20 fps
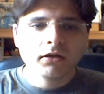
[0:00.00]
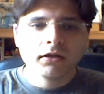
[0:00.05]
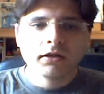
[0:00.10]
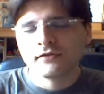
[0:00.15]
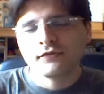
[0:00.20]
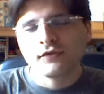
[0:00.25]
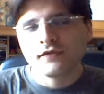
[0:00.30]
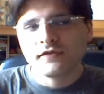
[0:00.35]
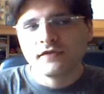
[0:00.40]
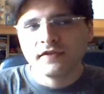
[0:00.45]

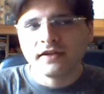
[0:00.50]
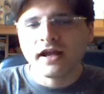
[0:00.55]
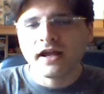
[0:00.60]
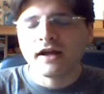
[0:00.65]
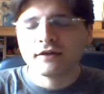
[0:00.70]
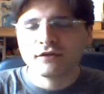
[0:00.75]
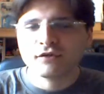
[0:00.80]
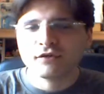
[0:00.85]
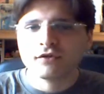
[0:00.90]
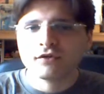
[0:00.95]
Fu
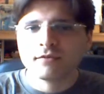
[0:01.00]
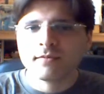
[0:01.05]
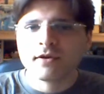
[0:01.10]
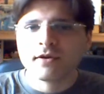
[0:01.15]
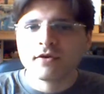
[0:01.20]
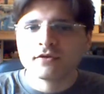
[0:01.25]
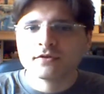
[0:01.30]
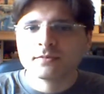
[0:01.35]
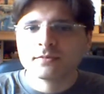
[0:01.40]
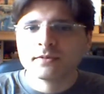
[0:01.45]
invitato come
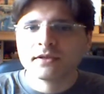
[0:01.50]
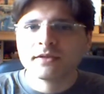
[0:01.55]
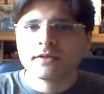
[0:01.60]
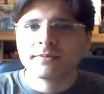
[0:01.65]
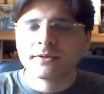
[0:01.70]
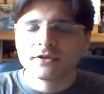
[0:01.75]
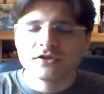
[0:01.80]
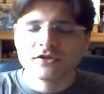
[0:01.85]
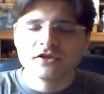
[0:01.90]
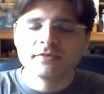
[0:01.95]
ospite
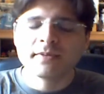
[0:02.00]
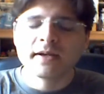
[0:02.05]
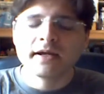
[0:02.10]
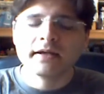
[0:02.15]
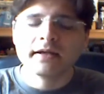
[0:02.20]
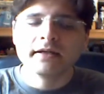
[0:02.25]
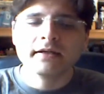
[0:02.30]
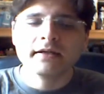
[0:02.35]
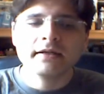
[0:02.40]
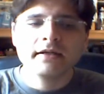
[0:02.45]

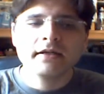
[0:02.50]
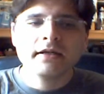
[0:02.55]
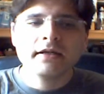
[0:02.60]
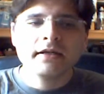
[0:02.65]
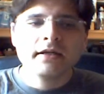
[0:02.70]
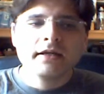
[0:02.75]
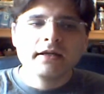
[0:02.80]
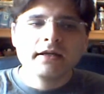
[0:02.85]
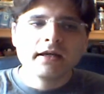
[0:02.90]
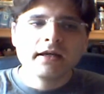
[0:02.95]
principale
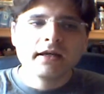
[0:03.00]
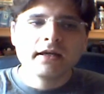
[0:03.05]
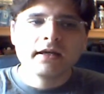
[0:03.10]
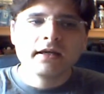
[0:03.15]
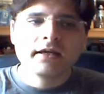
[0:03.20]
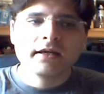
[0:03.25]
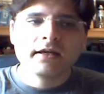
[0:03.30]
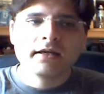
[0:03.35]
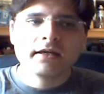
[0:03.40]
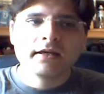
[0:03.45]

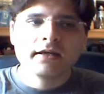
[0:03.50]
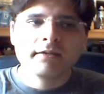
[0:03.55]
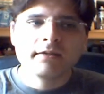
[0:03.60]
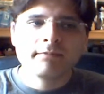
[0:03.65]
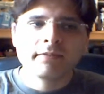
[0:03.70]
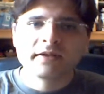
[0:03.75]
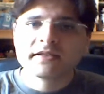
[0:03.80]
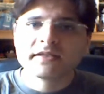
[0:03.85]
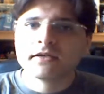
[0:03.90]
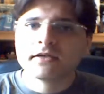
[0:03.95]
e
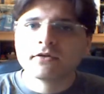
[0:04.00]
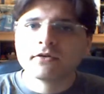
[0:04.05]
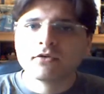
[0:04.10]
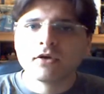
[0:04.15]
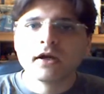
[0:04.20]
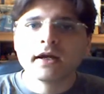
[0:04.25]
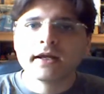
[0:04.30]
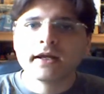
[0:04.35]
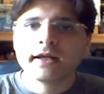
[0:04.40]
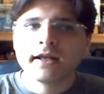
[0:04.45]
presento
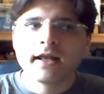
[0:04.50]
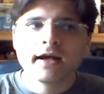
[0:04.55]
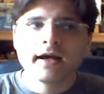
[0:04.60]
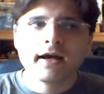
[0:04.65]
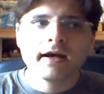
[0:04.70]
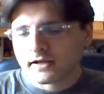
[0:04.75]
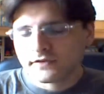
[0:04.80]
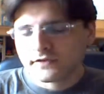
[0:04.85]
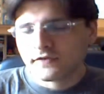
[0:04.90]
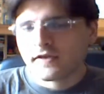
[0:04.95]
anche
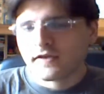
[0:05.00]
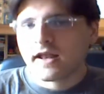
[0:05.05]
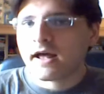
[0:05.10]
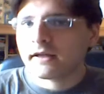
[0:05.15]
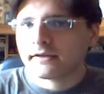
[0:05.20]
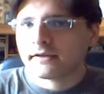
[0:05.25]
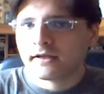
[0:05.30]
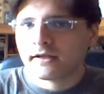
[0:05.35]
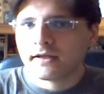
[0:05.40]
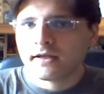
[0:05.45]
la
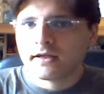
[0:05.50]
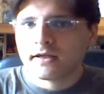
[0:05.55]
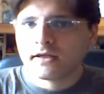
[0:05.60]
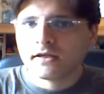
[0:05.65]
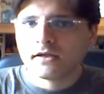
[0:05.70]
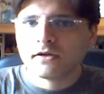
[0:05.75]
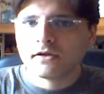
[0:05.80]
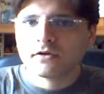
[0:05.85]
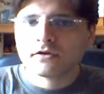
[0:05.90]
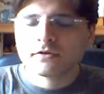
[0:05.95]
sfilata
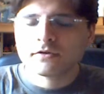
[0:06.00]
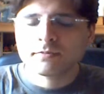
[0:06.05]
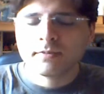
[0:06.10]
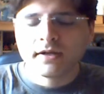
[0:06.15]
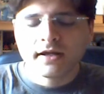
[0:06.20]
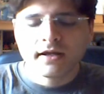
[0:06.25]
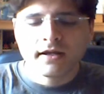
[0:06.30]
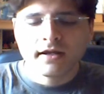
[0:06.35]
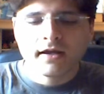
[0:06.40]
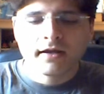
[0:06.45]
dei
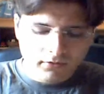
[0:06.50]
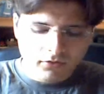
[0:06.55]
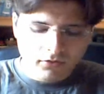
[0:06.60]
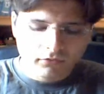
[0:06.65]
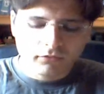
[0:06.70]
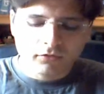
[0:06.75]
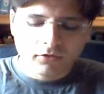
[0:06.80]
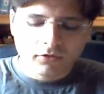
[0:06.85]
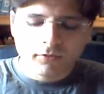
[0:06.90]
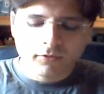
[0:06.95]
cosplayer. Ho
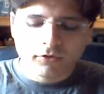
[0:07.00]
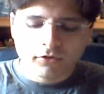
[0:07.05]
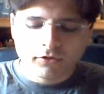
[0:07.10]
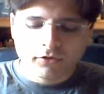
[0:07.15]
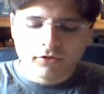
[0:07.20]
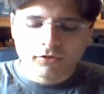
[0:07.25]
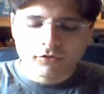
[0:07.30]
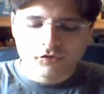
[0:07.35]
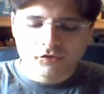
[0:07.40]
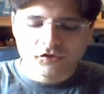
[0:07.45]
avuto modo di
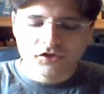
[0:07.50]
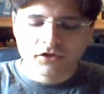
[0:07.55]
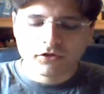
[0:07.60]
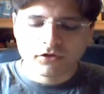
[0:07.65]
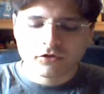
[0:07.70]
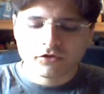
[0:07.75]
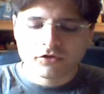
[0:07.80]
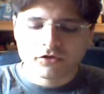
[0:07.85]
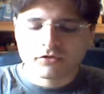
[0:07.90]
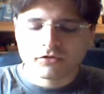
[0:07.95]

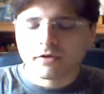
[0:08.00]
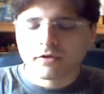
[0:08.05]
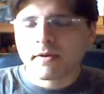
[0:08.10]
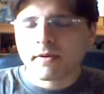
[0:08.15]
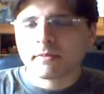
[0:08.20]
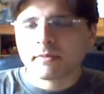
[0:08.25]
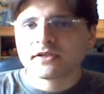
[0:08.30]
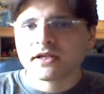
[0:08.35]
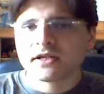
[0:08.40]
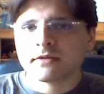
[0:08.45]
conoscerlo,
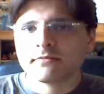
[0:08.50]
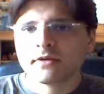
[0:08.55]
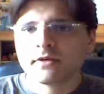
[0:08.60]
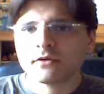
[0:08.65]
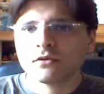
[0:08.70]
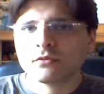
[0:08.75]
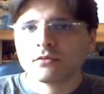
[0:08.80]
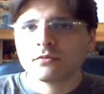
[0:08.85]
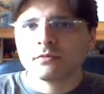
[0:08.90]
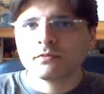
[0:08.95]
abbiamo
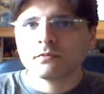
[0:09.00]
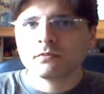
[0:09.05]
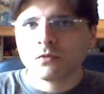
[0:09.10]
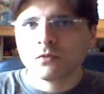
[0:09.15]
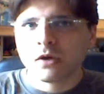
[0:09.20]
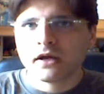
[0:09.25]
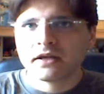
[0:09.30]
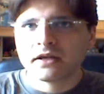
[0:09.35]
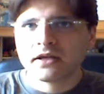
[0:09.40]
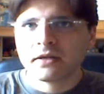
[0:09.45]
scambiato
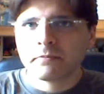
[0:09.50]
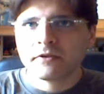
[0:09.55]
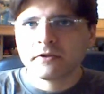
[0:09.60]
qualche